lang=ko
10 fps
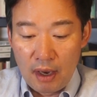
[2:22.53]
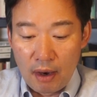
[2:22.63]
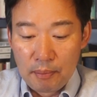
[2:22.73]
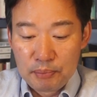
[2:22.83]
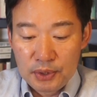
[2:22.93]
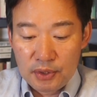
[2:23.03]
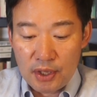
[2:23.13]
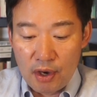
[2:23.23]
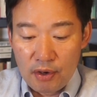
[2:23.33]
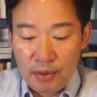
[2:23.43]
업무
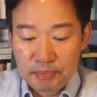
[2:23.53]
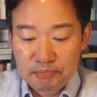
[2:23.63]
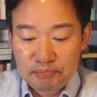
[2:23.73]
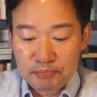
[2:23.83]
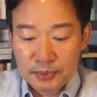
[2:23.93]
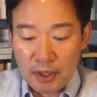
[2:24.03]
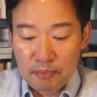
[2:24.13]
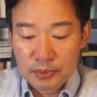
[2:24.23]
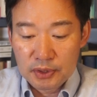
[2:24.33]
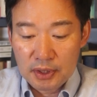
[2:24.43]
경험
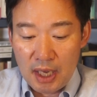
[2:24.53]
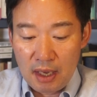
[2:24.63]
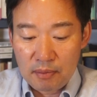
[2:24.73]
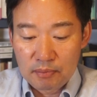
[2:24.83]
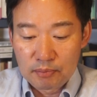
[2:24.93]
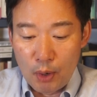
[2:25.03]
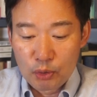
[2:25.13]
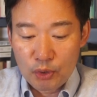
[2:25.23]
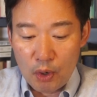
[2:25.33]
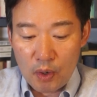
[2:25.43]
전문가
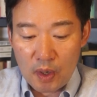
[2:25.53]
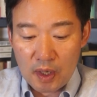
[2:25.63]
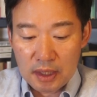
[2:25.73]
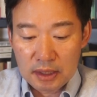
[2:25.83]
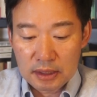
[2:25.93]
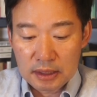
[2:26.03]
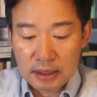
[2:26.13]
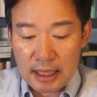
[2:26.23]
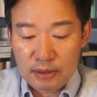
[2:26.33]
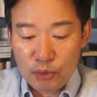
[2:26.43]
목록
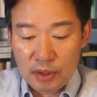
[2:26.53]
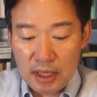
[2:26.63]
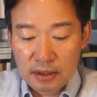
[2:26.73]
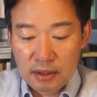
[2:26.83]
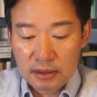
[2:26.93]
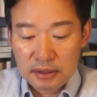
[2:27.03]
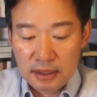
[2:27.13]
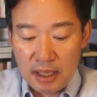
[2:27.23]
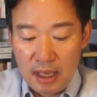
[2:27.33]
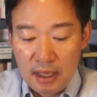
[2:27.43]
그 캐도라는 거는
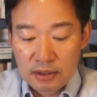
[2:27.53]
이제